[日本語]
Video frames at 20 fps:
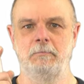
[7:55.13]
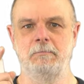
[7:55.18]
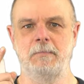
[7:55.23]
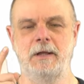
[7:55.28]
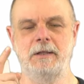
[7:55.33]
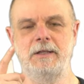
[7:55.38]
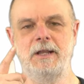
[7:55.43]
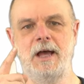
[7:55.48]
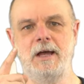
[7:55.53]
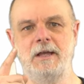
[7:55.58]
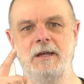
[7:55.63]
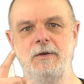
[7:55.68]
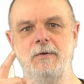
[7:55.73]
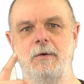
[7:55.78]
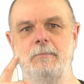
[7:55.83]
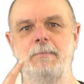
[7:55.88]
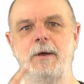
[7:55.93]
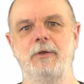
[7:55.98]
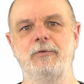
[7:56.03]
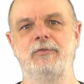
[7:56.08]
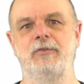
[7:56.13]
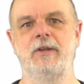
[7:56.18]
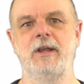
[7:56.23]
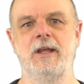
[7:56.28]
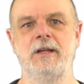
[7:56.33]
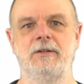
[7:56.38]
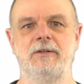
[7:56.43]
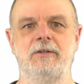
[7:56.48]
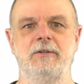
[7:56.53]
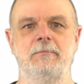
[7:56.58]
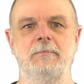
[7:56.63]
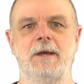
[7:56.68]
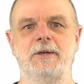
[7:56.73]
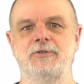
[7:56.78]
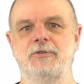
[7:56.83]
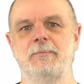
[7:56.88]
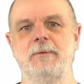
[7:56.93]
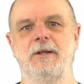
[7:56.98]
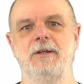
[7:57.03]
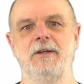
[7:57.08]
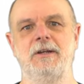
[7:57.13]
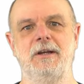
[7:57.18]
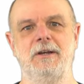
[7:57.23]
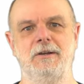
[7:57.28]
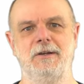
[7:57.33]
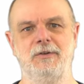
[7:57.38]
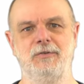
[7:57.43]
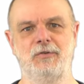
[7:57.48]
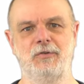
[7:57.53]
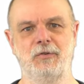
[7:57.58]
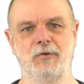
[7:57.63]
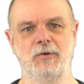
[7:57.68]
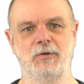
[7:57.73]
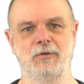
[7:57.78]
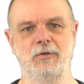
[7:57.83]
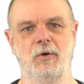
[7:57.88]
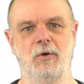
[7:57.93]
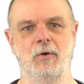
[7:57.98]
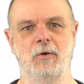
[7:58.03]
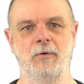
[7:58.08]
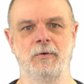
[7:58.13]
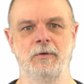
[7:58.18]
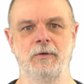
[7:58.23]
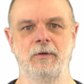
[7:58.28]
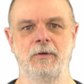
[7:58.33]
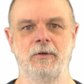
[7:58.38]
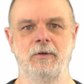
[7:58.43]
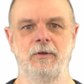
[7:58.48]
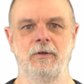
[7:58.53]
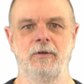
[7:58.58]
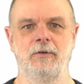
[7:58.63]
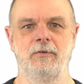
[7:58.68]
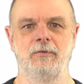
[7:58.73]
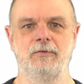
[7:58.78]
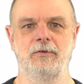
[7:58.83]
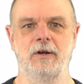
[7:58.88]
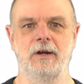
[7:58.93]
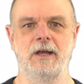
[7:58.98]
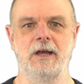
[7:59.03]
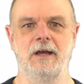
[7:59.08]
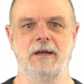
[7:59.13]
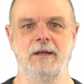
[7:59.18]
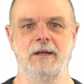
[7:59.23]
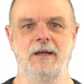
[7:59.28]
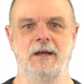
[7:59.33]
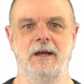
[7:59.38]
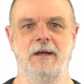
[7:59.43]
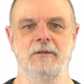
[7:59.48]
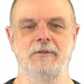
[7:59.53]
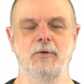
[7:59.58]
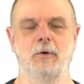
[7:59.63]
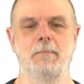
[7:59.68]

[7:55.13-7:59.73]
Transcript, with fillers: 真ん中にはベルステートメジャーメントにするとそれがが